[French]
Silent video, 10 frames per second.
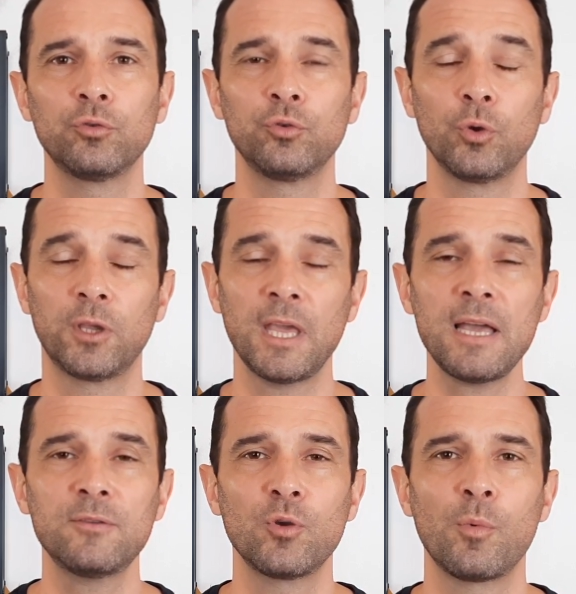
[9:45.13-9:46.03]
d'une
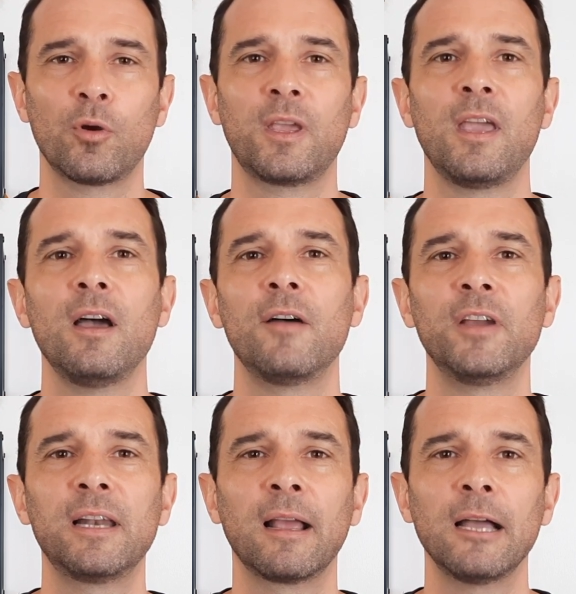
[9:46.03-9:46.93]
carte bancaire
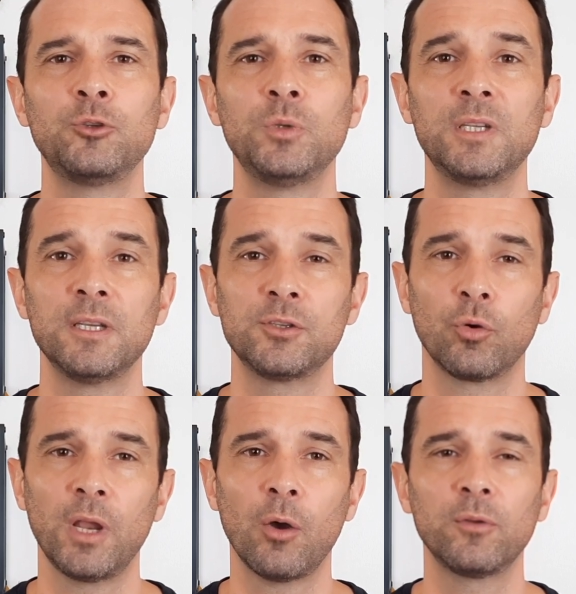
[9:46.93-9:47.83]
avec la gratuité
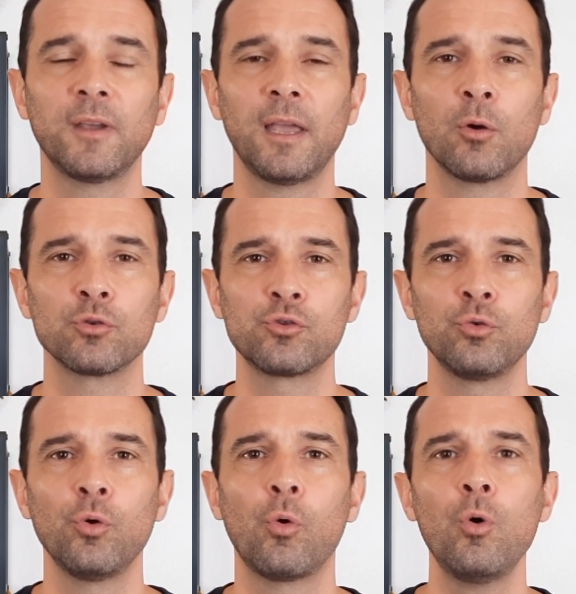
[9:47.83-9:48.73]
sur les retraits en
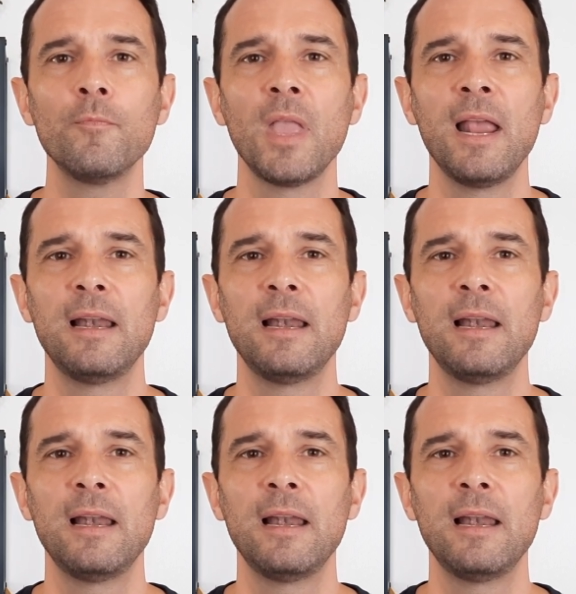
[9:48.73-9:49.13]
zone euro,